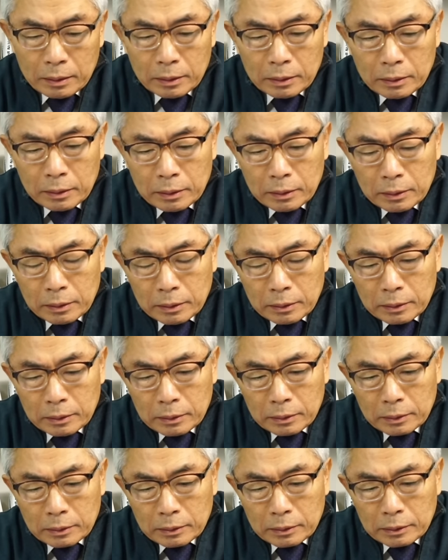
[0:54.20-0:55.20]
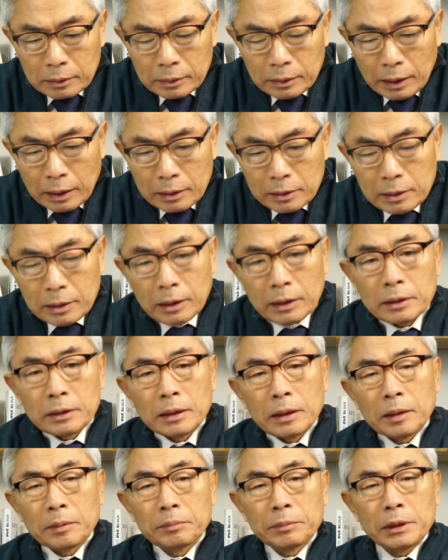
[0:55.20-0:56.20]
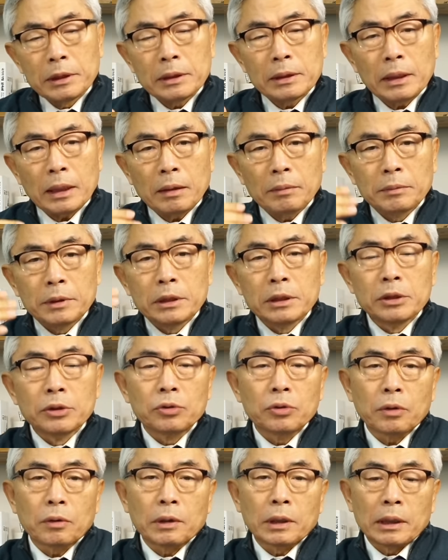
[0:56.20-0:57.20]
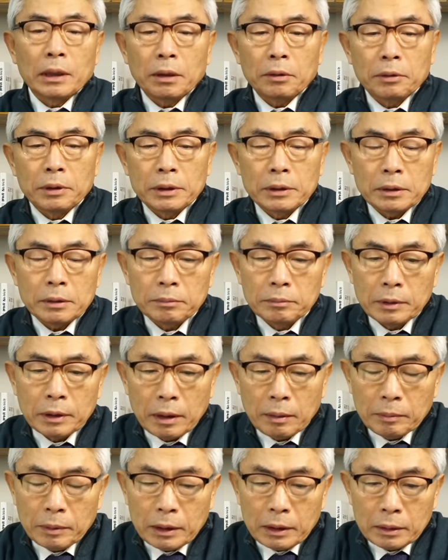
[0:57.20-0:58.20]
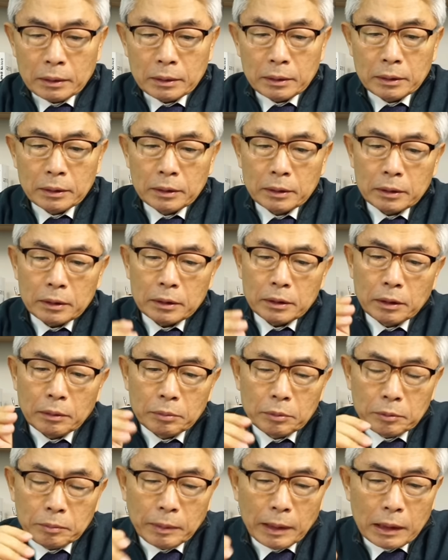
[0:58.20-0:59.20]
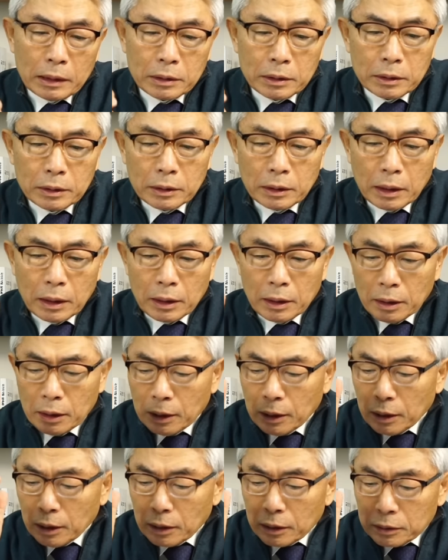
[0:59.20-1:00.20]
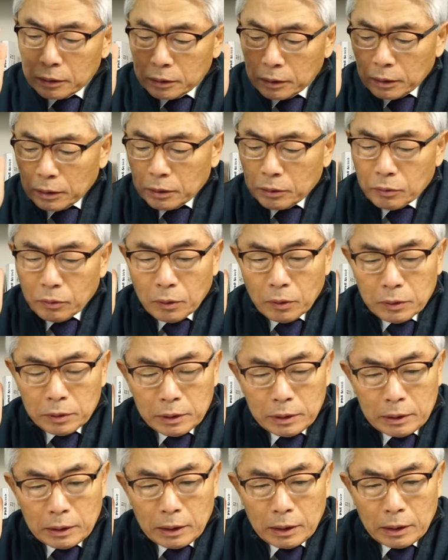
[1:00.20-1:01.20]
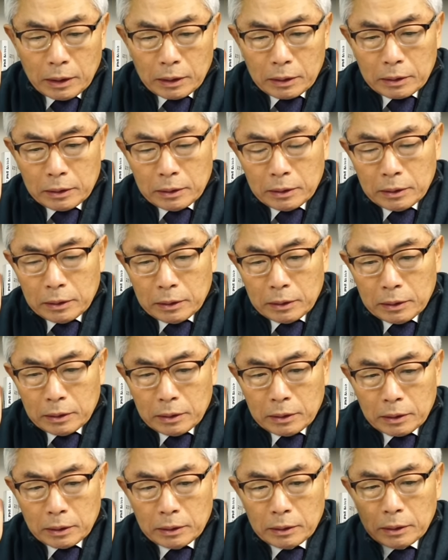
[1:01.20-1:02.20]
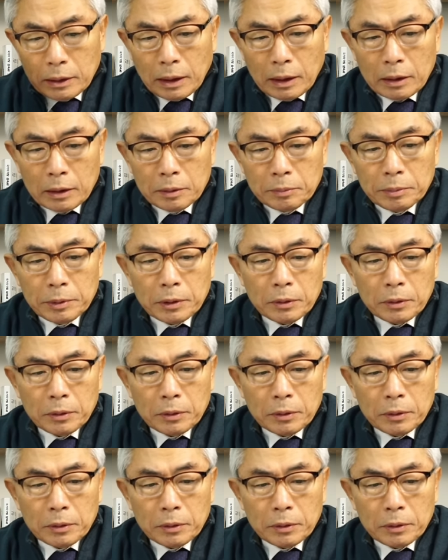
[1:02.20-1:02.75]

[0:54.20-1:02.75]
어, 그 당시에 이제 몇 사람이 기소가 되고 했습니다만은 그 서부 발전에 그리고 이제 그 정의당을